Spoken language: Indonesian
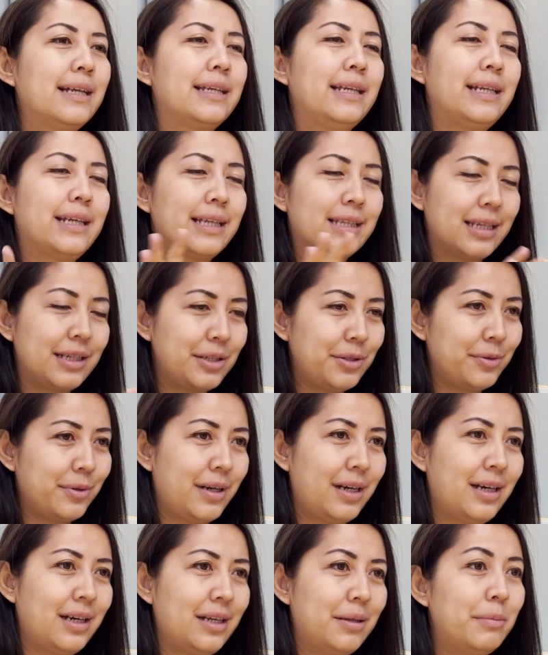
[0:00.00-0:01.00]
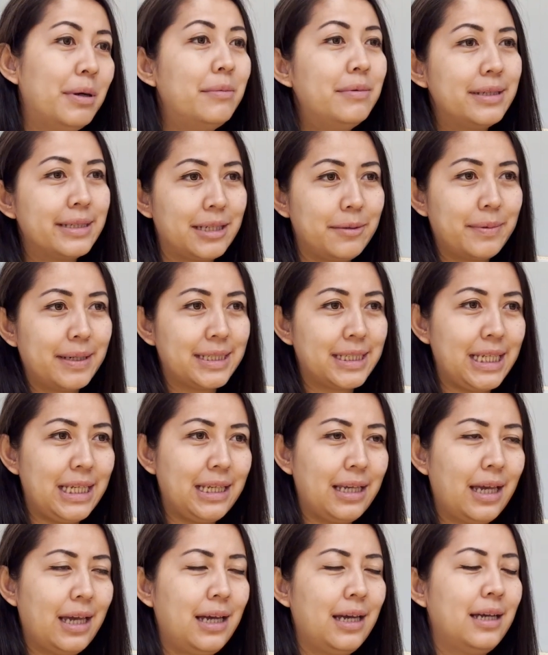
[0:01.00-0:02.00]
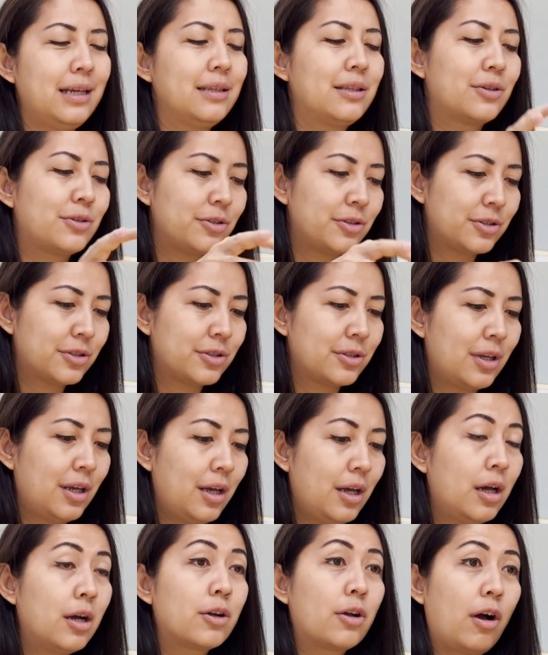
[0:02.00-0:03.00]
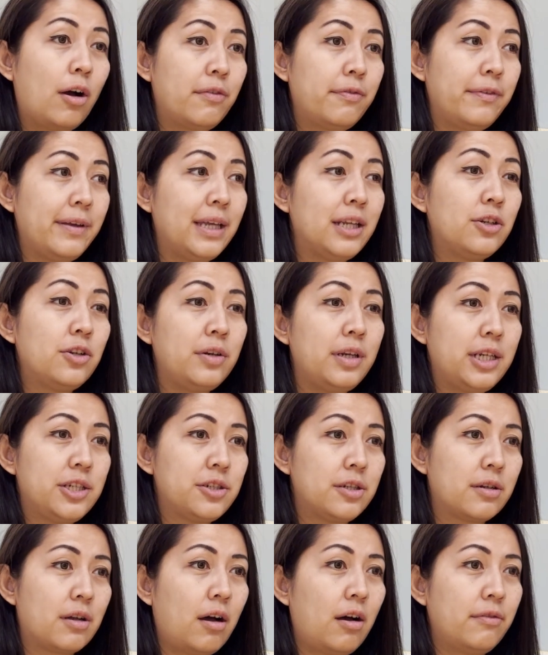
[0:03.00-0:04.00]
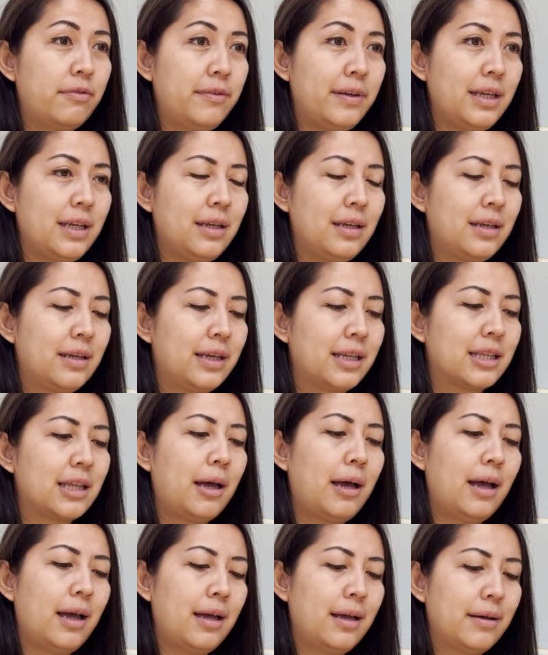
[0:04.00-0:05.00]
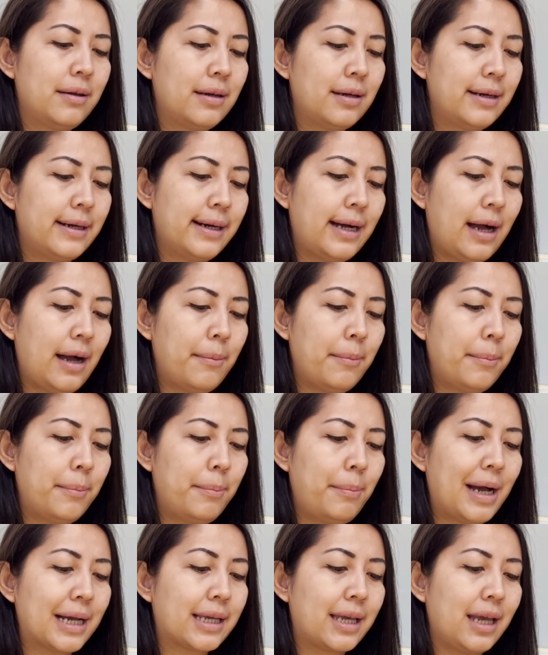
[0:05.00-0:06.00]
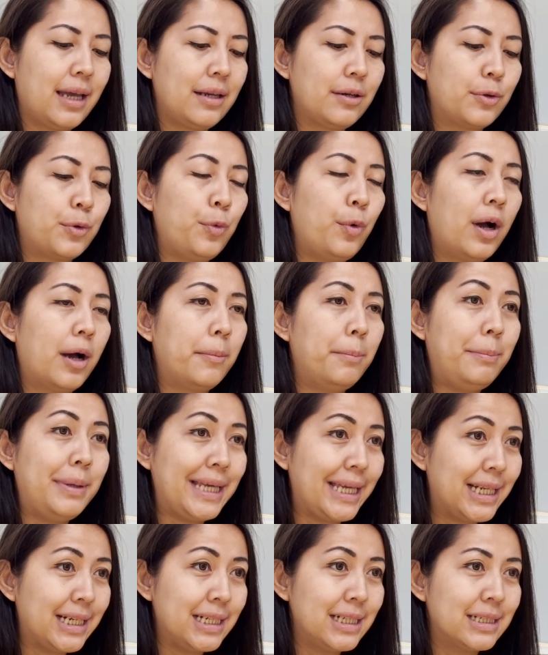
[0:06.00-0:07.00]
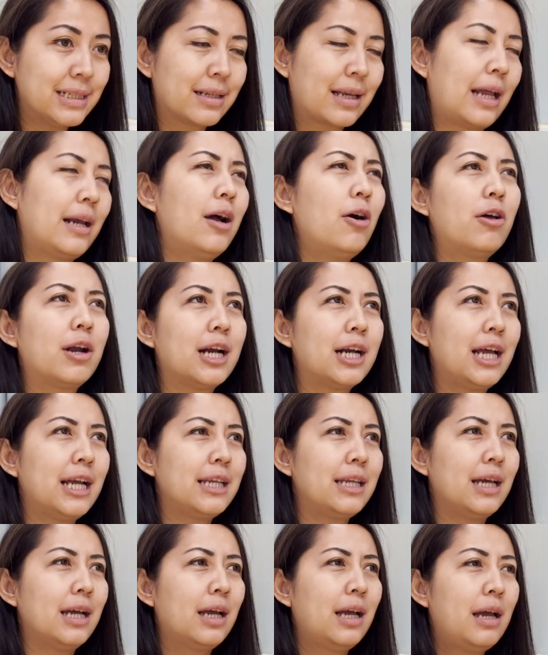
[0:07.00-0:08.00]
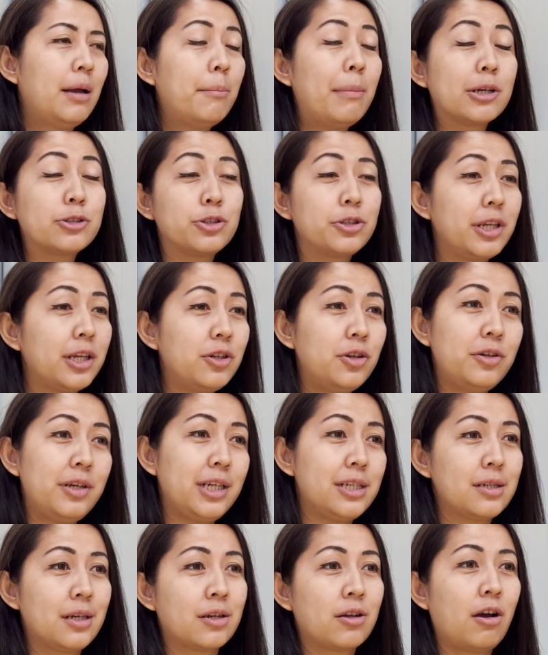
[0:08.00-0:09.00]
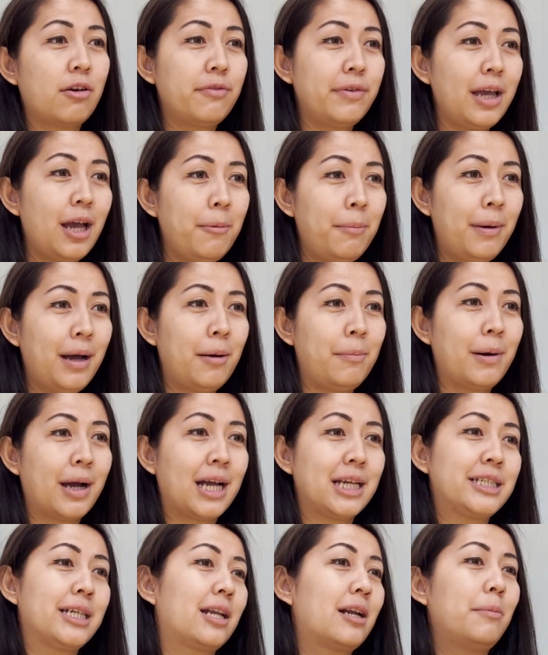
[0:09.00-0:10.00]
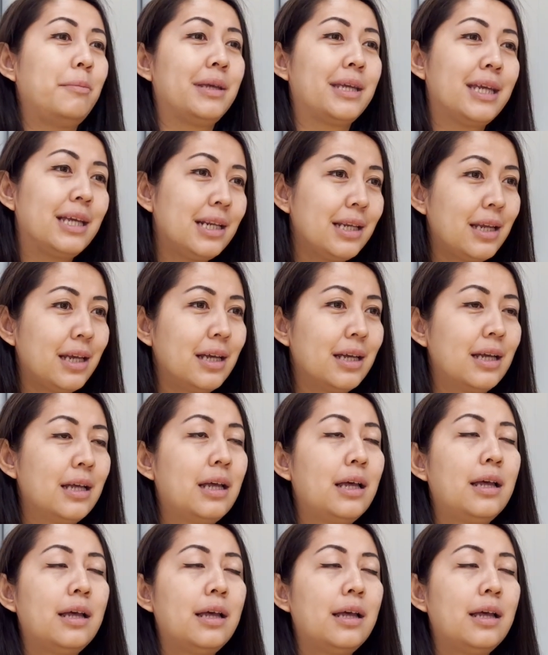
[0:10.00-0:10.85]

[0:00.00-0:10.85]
Jadi kita jual bubble tea pastinya, terus coffee Indonesian coffee kita pakai dua beans. Kadang orang nanya, maksudnya Indonesian coffee apa? Apakah cara bikinnya?